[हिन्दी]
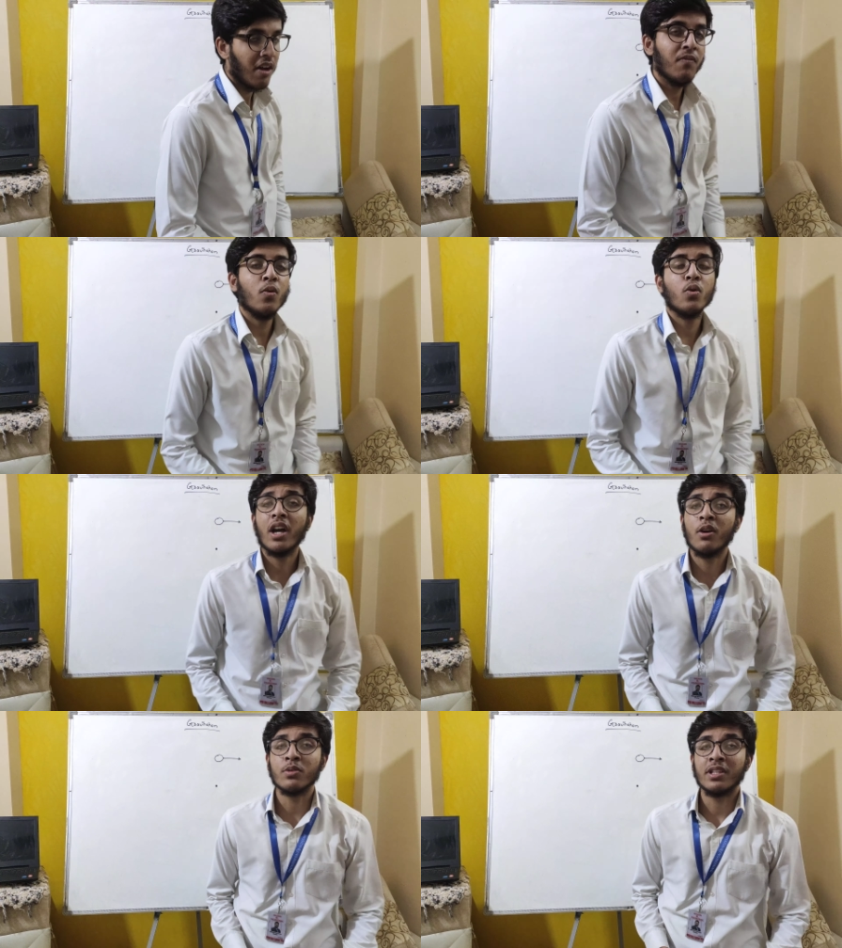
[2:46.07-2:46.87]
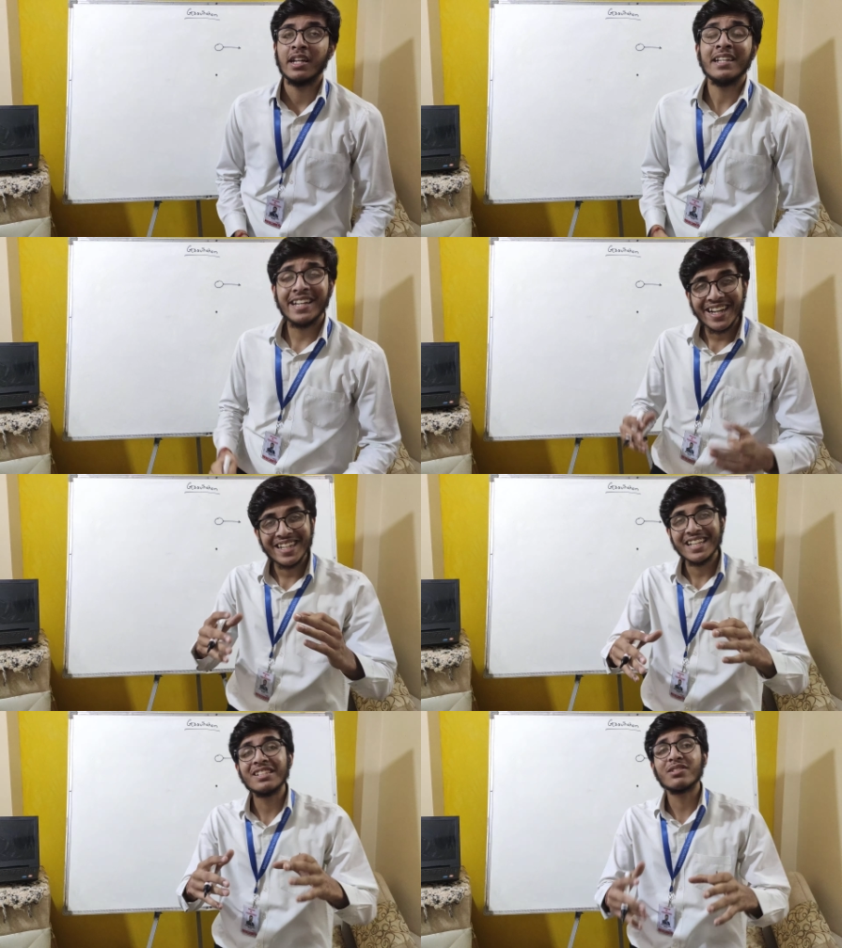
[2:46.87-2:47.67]
अब वो क्या होता है
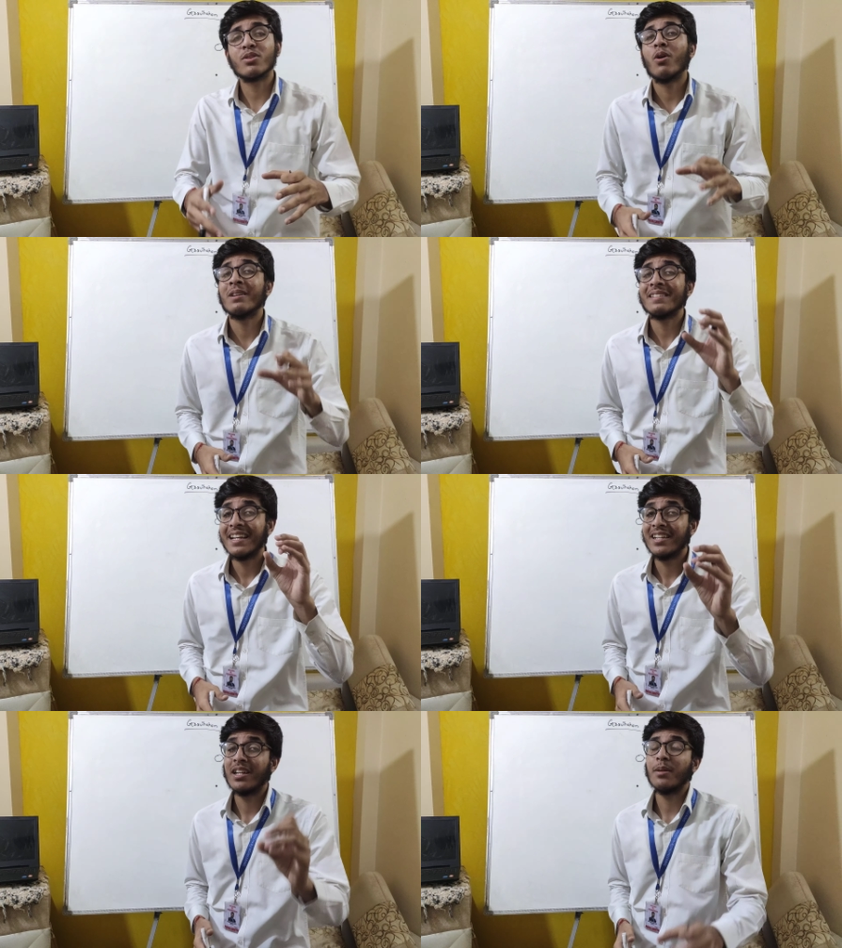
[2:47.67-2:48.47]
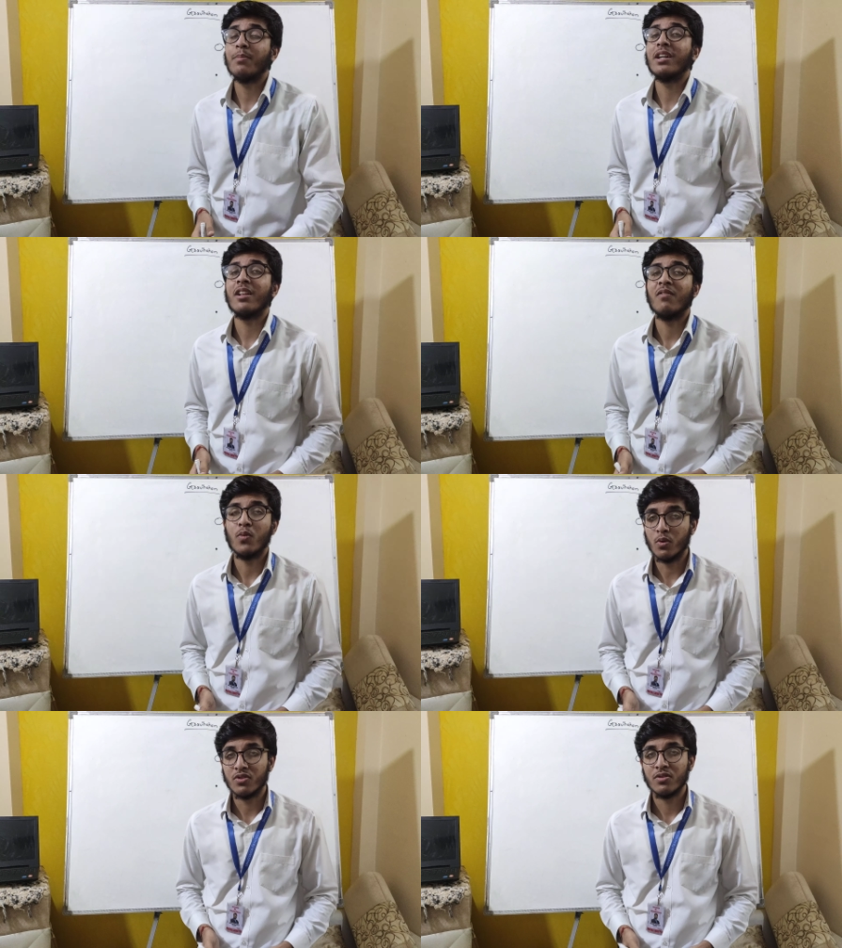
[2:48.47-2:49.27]
डेट इज कॉल्ड सेंट्रीपिटल
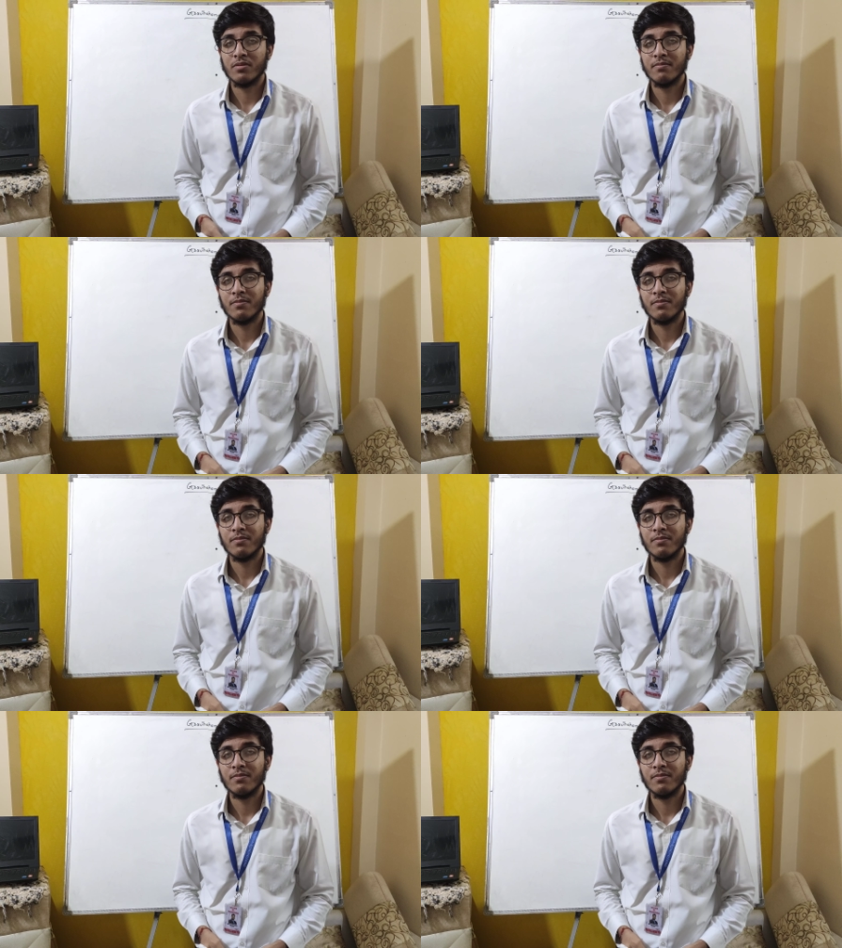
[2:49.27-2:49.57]
फोर्स